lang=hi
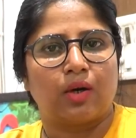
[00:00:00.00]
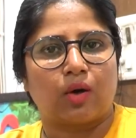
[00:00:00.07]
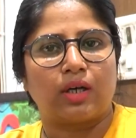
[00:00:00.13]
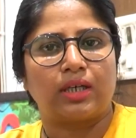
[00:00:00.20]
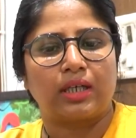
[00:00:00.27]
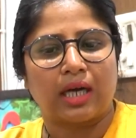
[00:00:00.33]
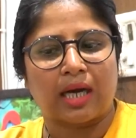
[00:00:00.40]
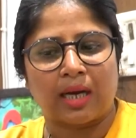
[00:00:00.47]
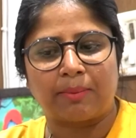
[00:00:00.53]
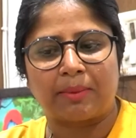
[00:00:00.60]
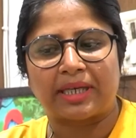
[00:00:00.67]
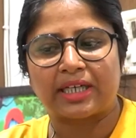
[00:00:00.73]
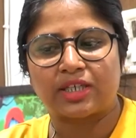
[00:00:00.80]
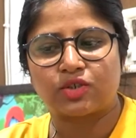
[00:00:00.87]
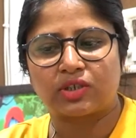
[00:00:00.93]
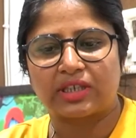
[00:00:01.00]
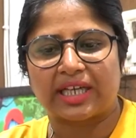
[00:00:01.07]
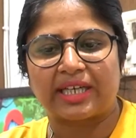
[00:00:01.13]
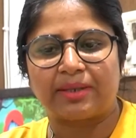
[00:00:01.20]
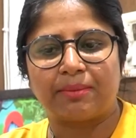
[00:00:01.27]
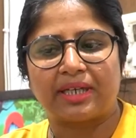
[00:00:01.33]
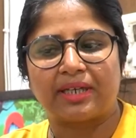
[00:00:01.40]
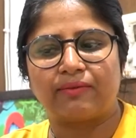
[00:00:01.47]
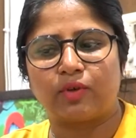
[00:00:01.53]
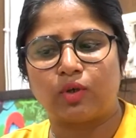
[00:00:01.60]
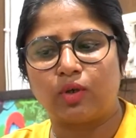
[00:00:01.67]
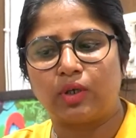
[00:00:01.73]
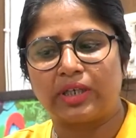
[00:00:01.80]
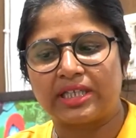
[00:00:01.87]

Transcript: और हमारा जो टाइम है वो